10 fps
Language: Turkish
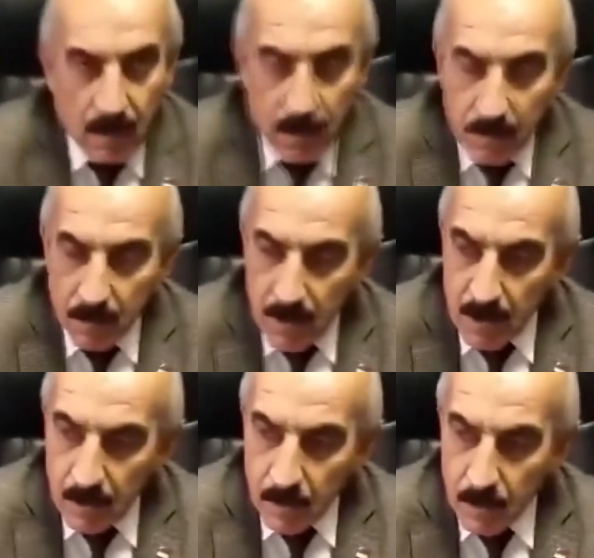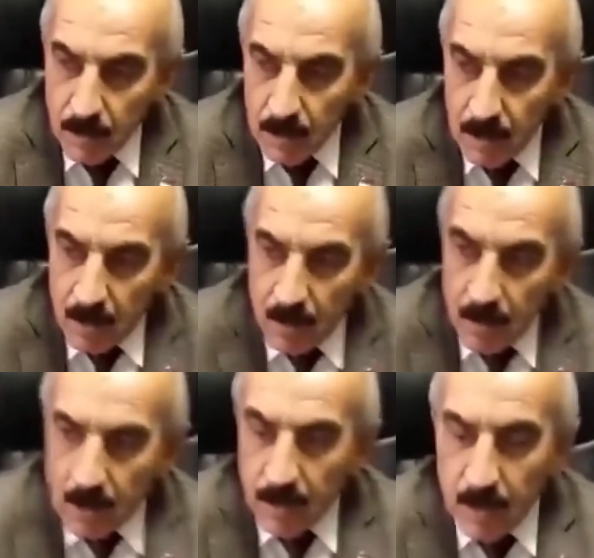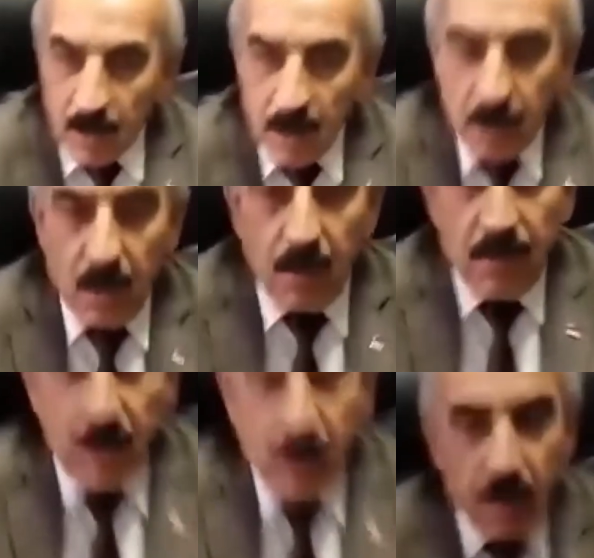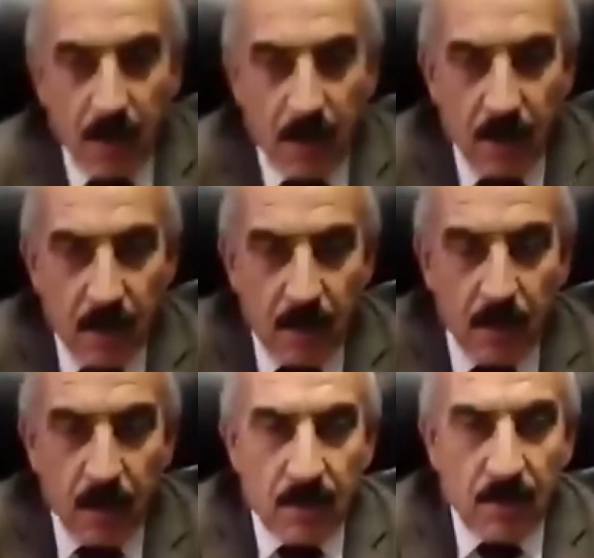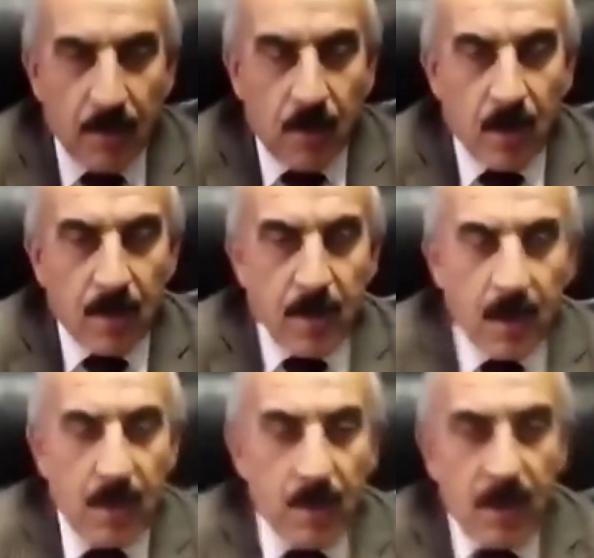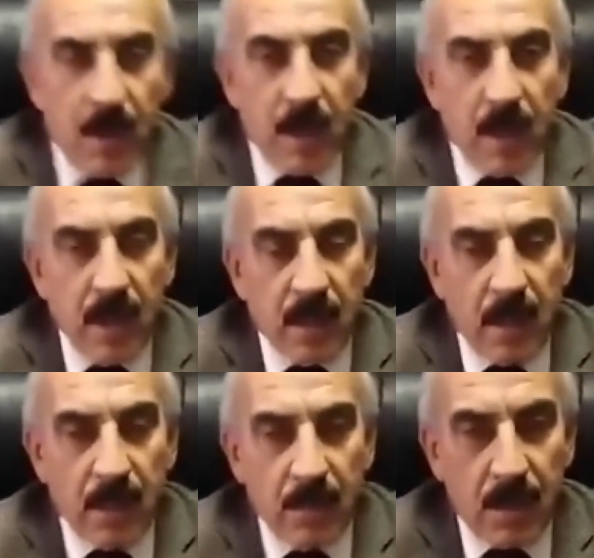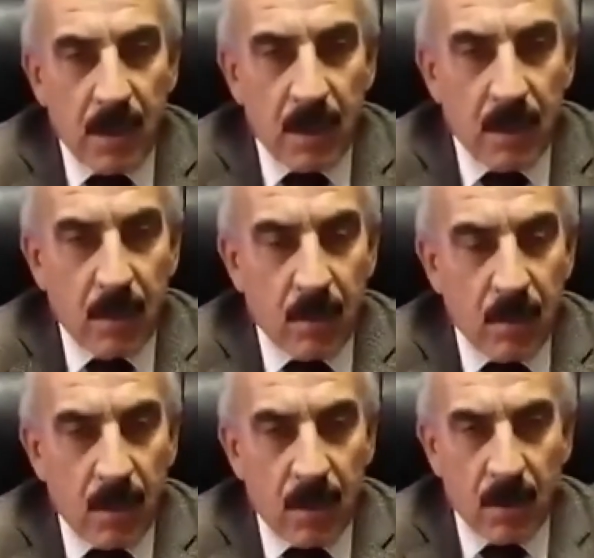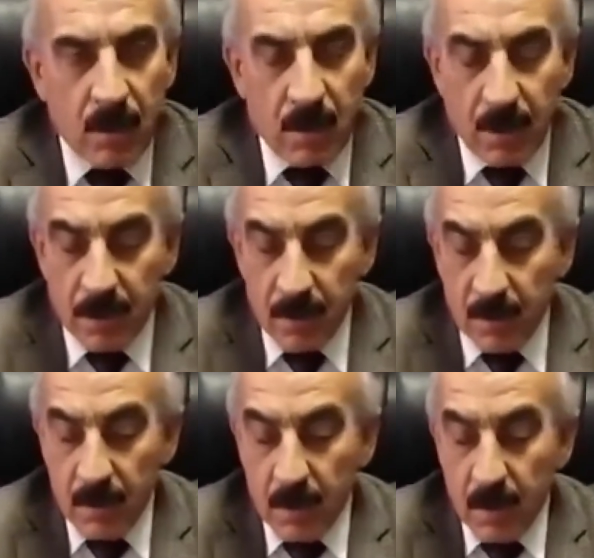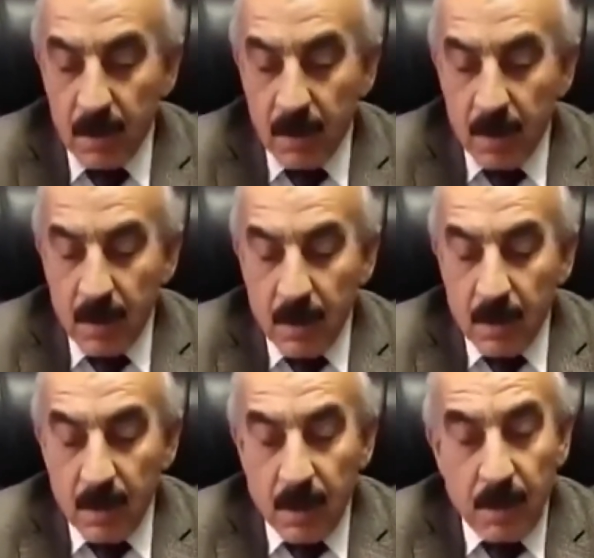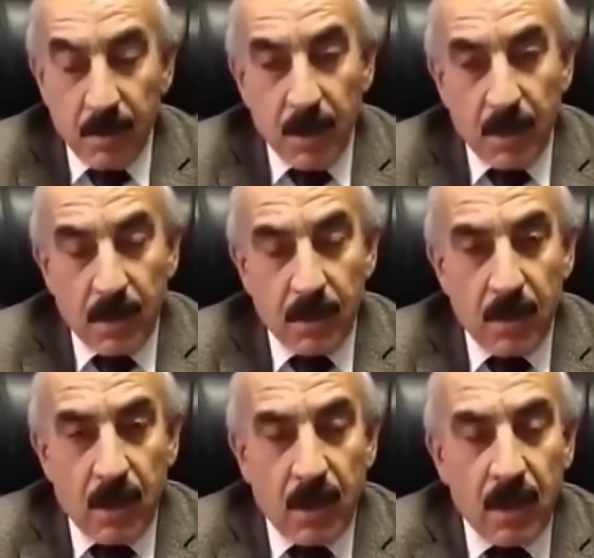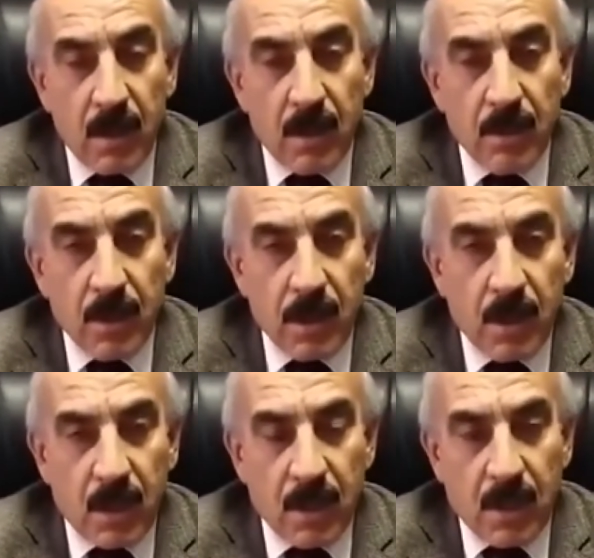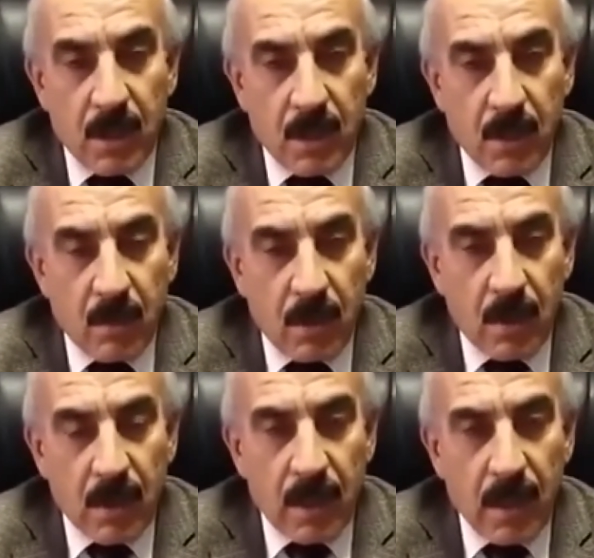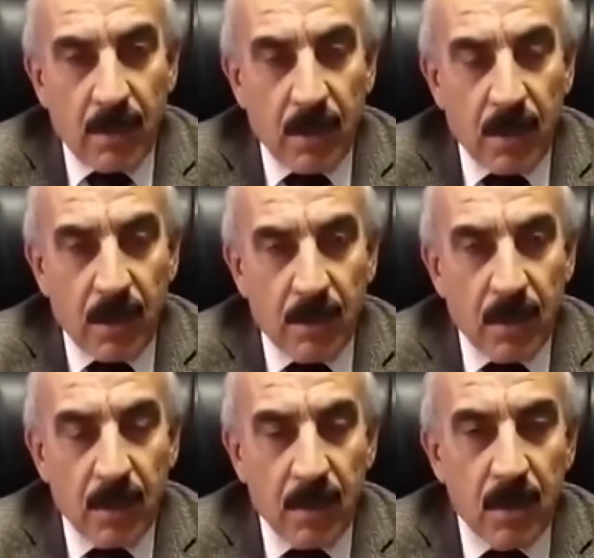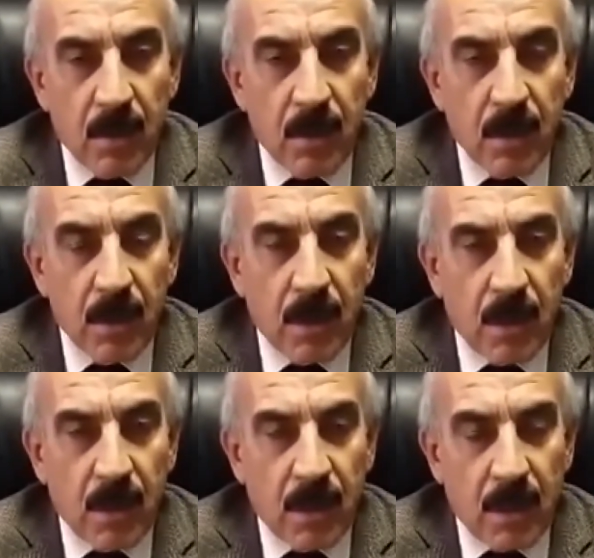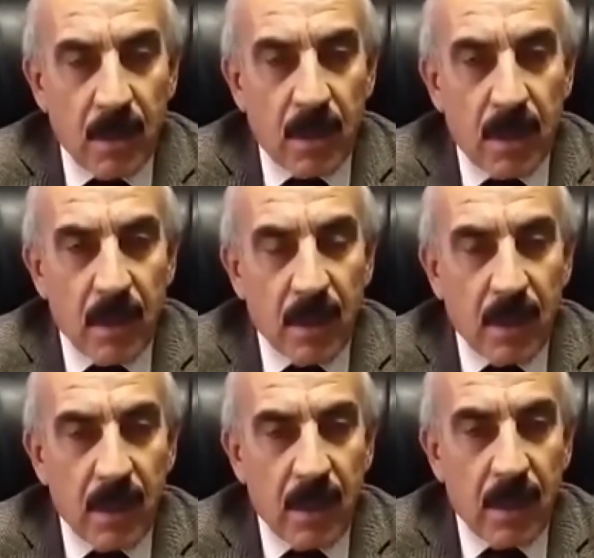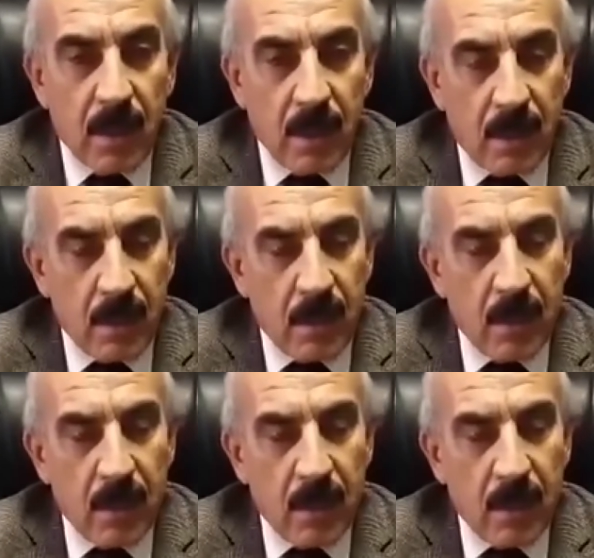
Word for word: Evet, ben de bugün Demokrat Parti Şanlıurfa Fehir Başkanı Mustafa Polat Bey ve heyetiyle bizleri onurlandırdılar. 25 Kasım'da ilimizi ziyaret edecek olan Genel Başkanımızın e, ziyaretlerinde kendileri